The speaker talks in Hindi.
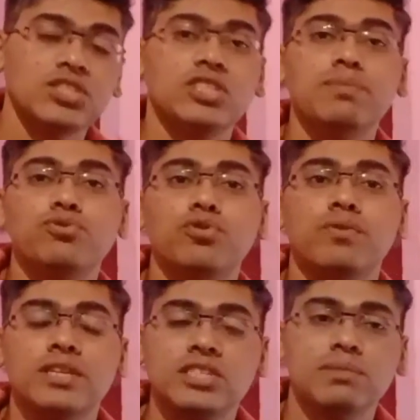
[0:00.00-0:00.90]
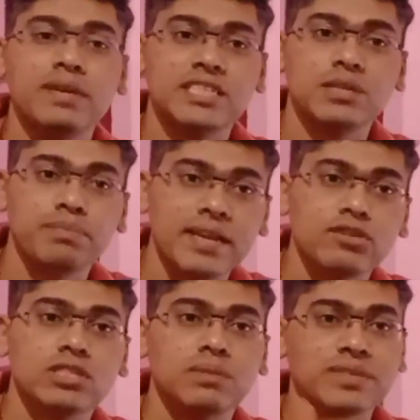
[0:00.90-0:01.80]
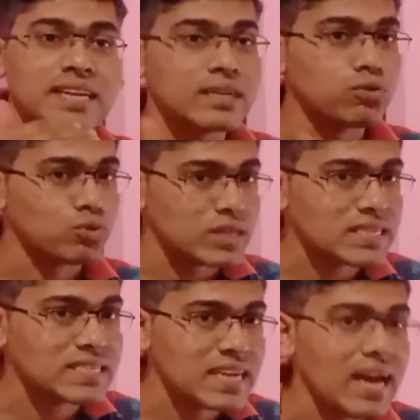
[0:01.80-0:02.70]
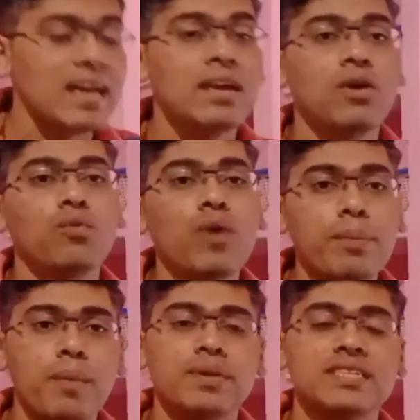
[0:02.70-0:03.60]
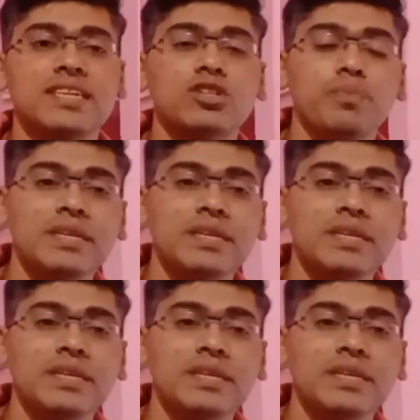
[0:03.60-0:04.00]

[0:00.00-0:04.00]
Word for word: स्टेप जो स्टेप बाय स्टेप मैंने जो समझाने की कोशिश किया है वो आपको पसंद आया तो